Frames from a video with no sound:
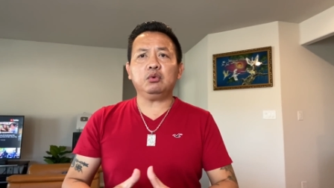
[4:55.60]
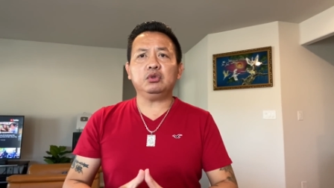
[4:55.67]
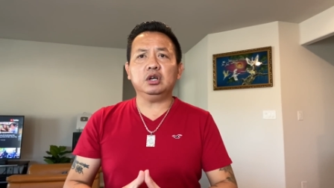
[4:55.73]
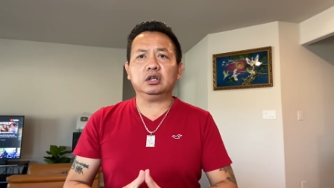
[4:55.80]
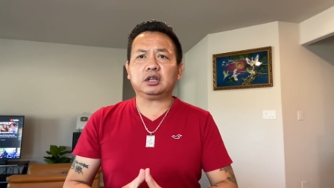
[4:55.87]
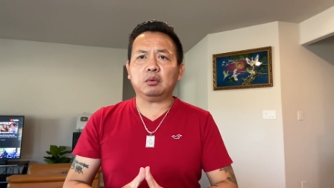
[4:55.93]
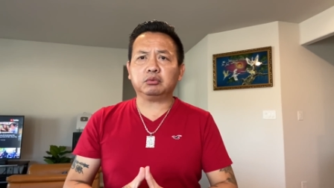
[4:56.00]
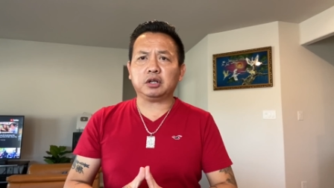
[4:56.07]

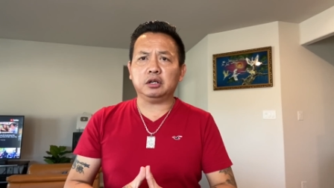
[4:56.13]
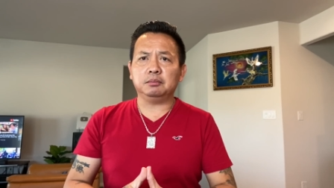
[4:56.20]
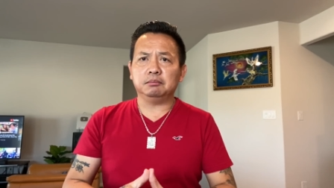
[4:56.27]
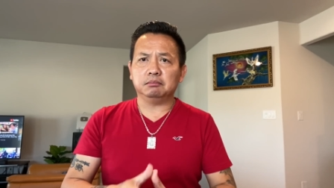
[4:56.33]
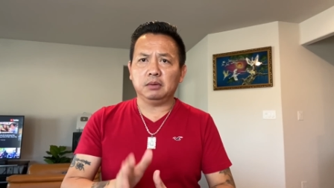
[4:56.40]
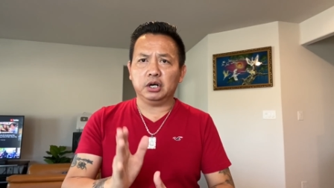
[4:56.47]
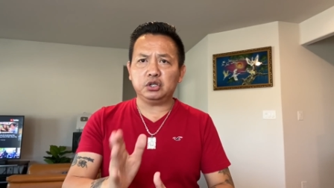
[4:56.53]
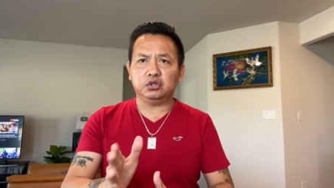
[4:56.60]
như thông
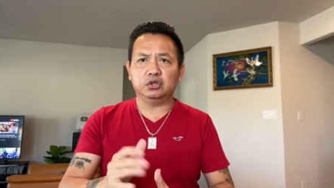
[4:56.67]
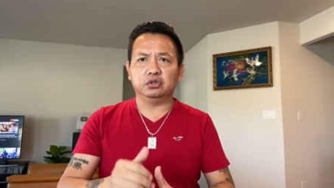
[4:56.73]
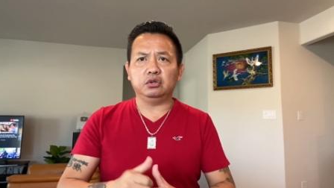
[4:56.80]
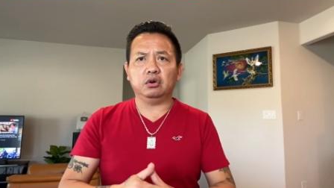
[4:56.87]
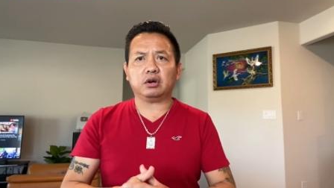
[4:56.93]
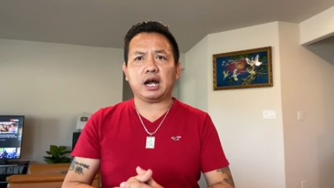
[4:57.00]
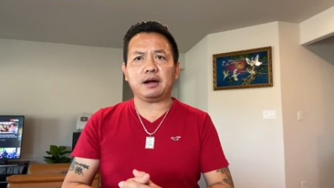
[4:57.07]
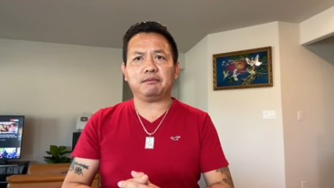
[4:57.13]
tin mới vừa
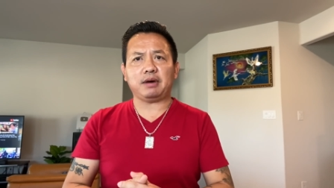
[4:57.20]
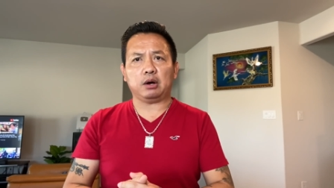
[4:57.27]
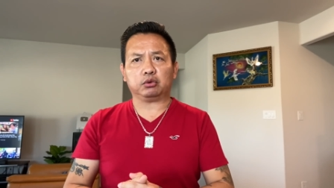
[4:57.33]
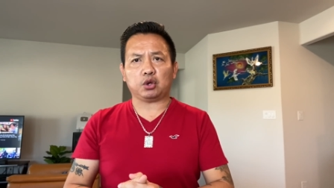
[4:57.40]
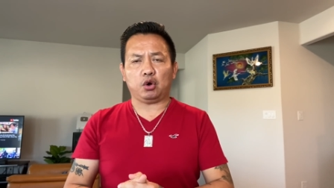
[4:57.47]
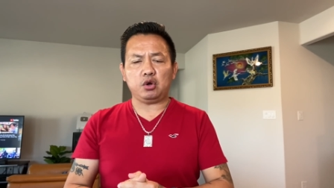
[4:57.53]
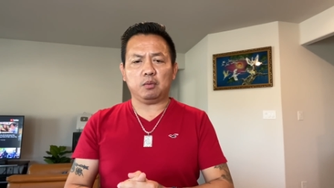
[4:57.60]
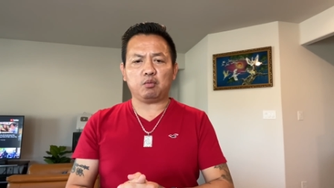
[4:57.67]
đưa ra vào
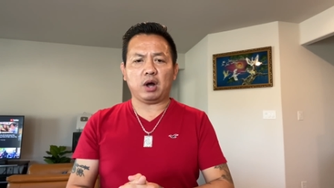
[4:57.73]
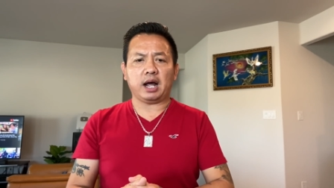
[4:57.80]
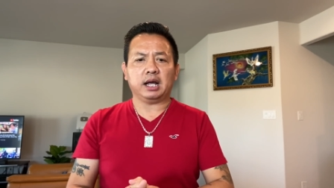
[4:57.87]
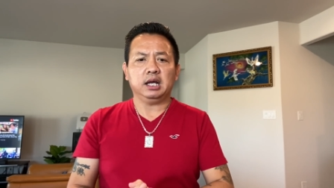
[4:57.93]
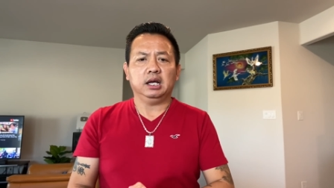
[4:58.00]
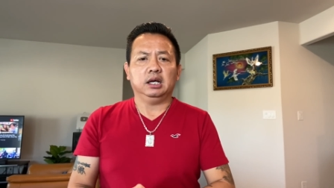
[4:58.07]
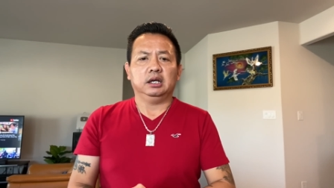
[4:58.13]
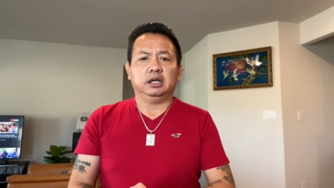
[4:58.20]
tối hôm qua,
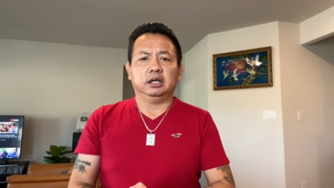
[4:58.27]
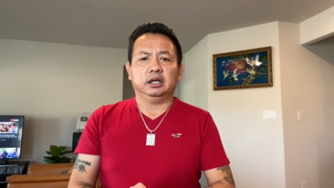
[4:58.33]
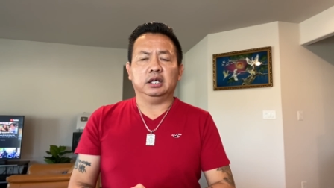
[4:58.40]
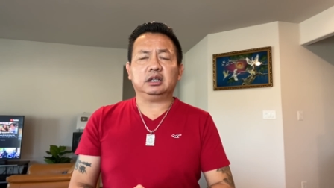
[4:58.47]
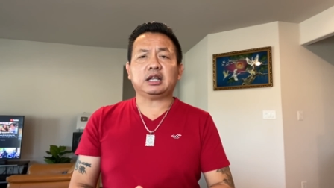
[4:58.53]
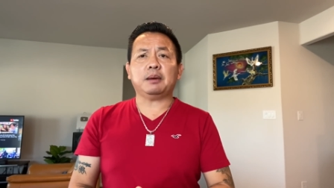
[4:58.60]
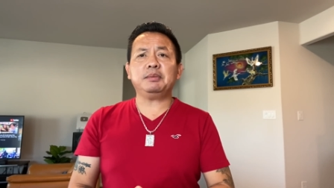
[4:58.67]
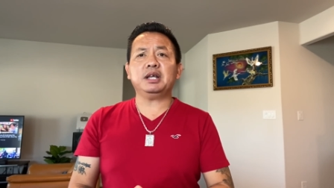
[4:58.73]

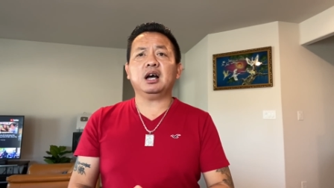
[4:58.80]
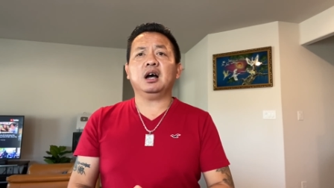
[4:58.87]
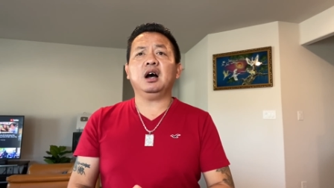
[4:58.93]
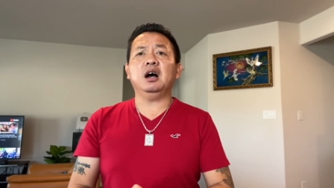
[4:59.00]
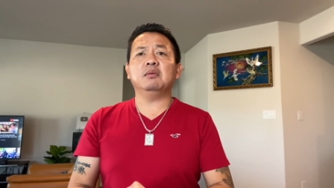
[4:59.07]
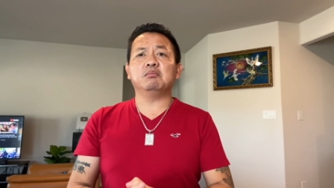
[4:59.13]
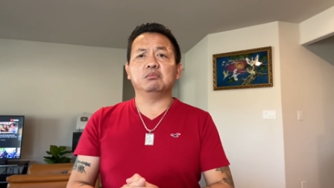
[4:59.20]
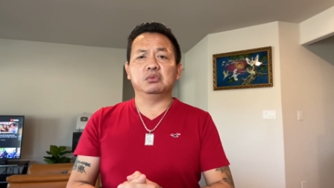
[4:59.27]
hiện tại bây giờ
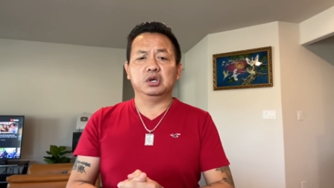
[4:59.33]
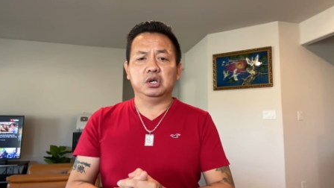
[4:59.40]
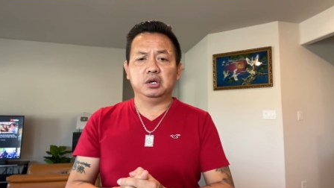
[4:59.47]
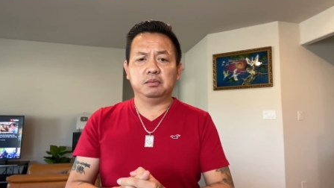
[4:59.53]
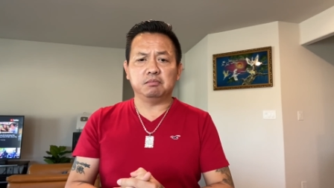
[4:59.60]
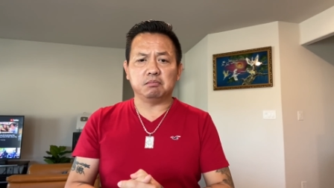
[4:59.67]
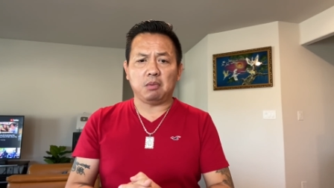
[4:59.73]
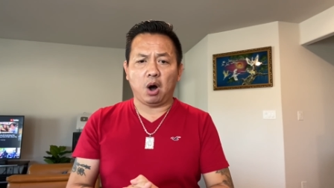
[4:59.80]
hơn
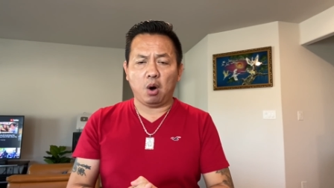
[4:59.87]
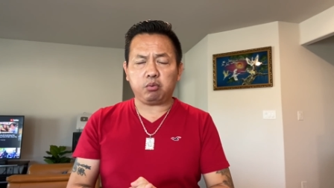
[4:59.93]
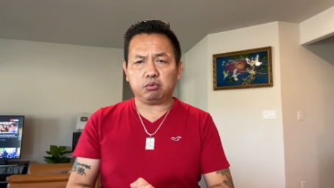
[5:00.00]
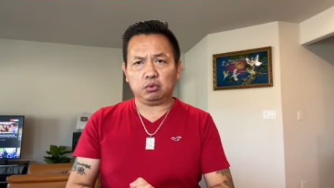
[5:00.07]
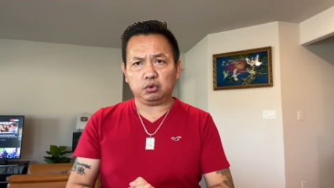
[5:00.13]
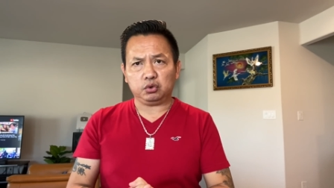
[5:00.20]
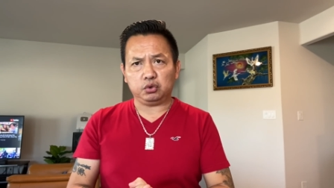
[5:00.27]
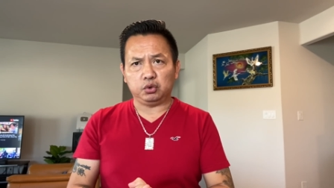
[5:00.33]

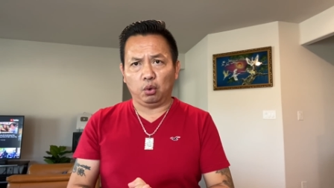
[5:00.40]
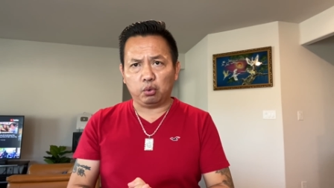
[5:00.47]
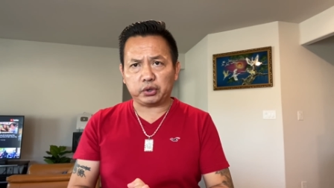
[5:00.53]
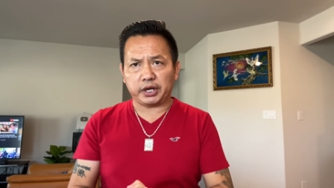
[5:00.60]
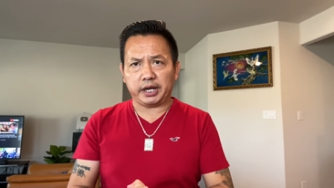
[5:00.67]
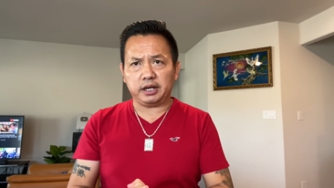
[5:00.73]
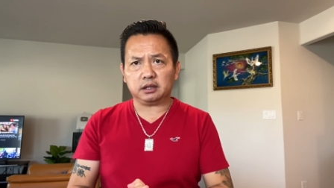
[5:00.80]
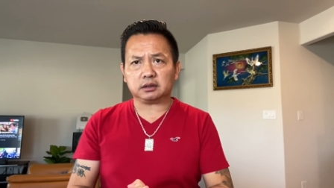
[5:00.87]
11 vụ
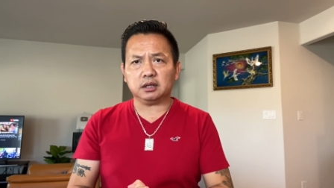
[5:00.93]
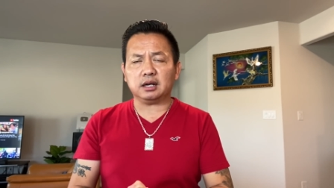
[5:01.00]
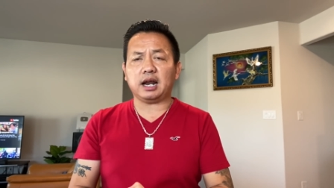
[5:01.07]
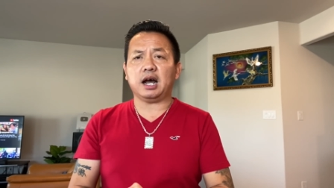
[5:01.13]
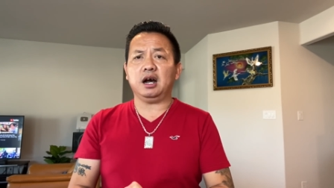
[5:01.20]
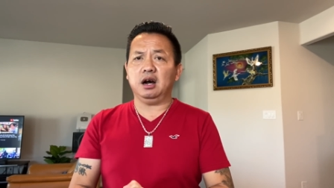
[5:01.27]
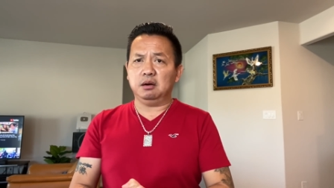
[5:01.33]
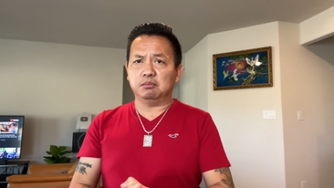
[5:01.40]
kiện, tức là
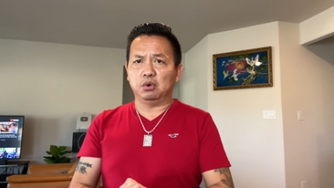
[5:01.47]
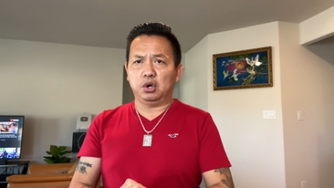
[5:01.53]
hơn